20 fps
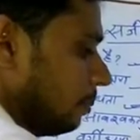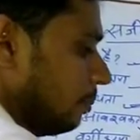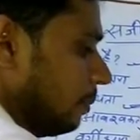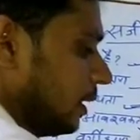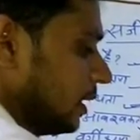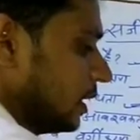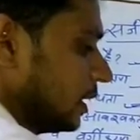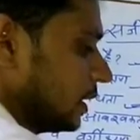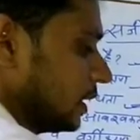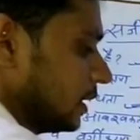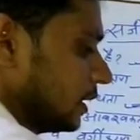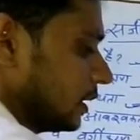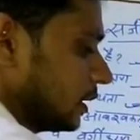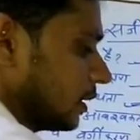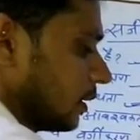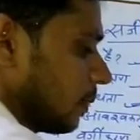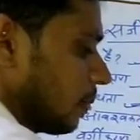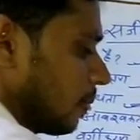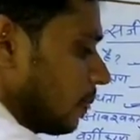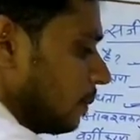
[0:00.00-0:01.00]
पद्धति
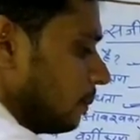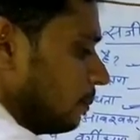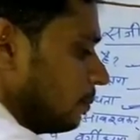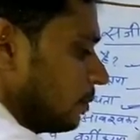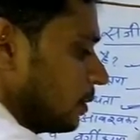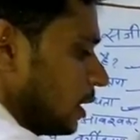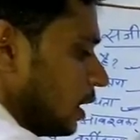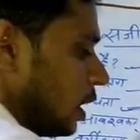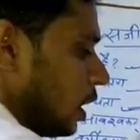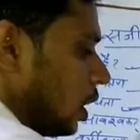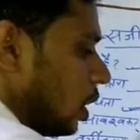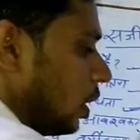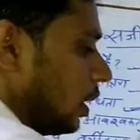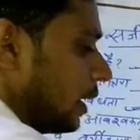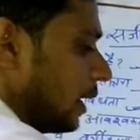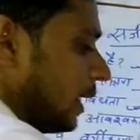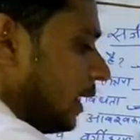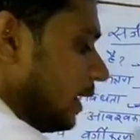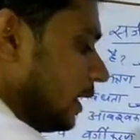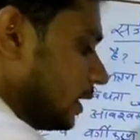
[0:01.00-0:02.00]

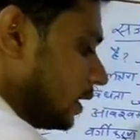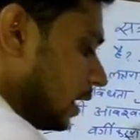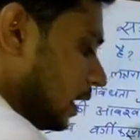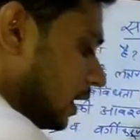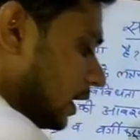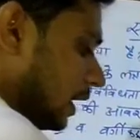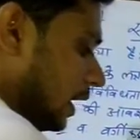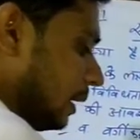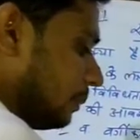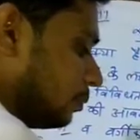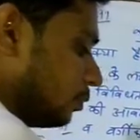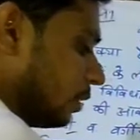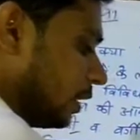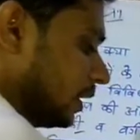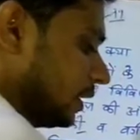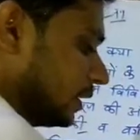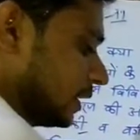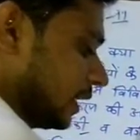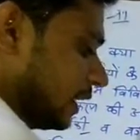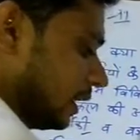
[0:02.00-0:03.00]
और एक अगला
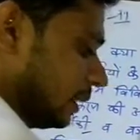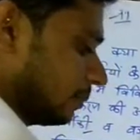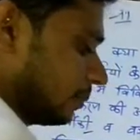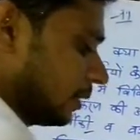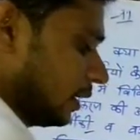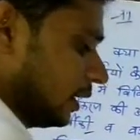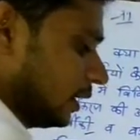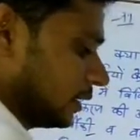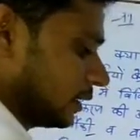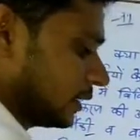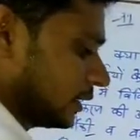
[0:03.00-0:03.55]
पॉइंट है आपका